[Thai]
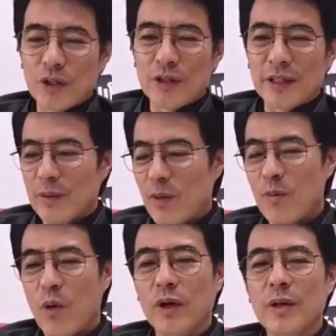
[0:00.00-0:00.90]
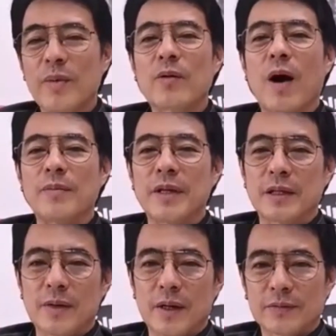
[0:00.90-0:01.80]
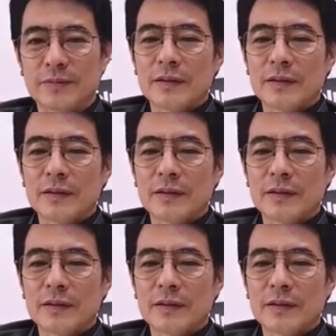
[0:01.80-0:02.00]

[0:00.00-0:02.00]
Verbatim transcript: ที่สิ่งที่ผมพูดนี่จะเป็นความจริงหรือเปล่า